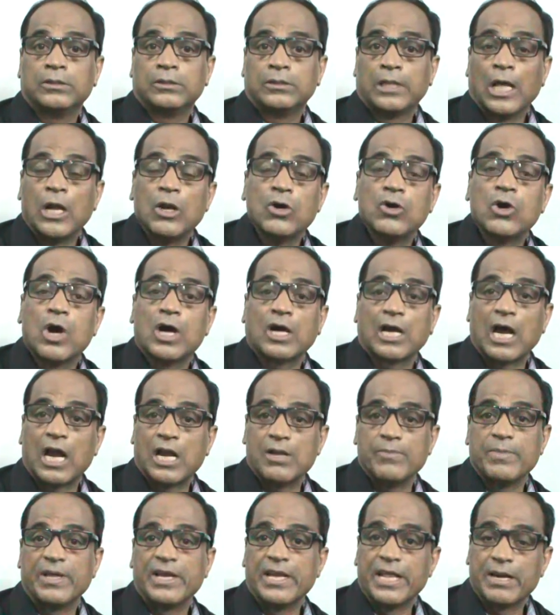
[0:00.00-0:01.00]
తెలుగు
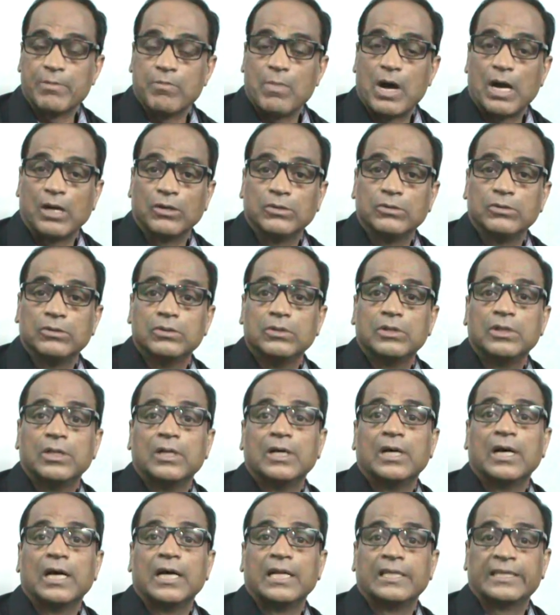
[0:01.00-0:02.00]
అకాడమీ నిర్మాణం
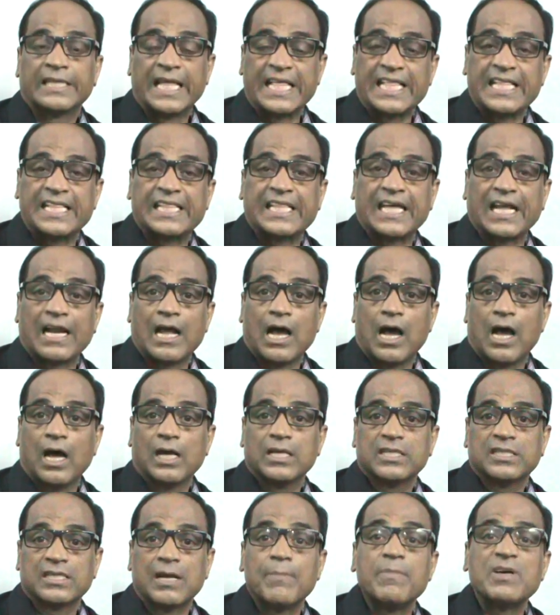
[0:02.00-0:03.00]
తదితర
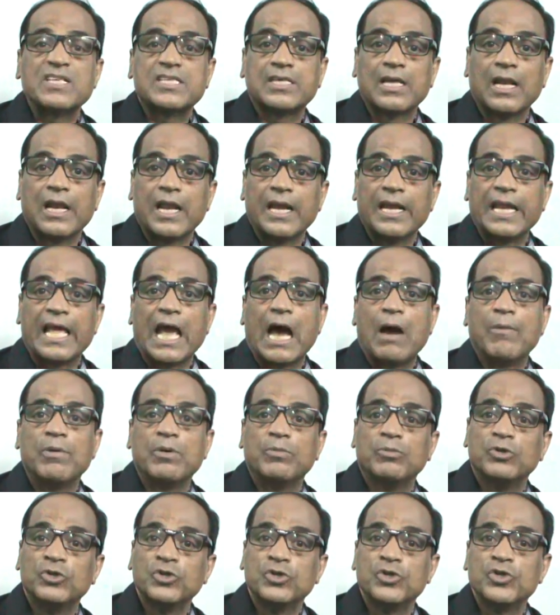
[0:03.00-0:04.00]
సమస్యలన్నీ ఆమె
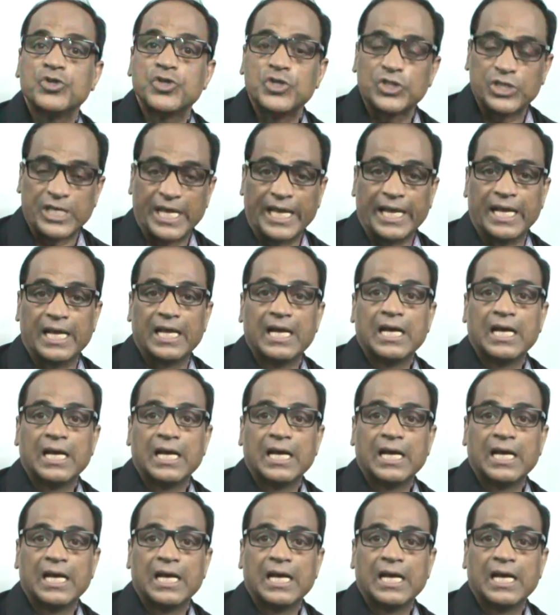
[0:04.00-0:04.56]
ముందుంచితే